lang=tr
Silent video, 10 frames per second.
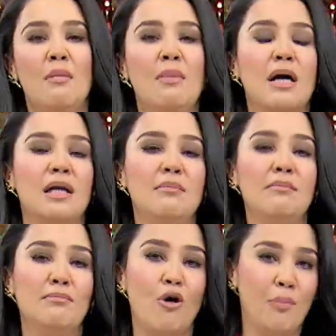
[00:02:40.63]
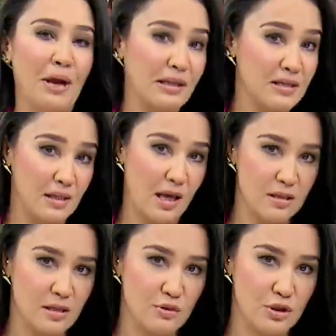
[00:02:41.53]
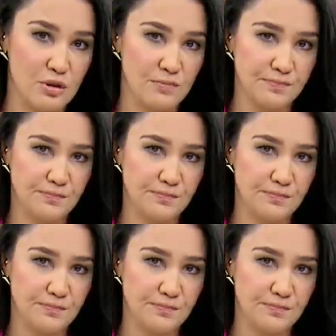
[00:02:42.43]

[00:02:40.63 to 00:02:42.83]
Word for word: Bakalım pompaya nasıl yansımış.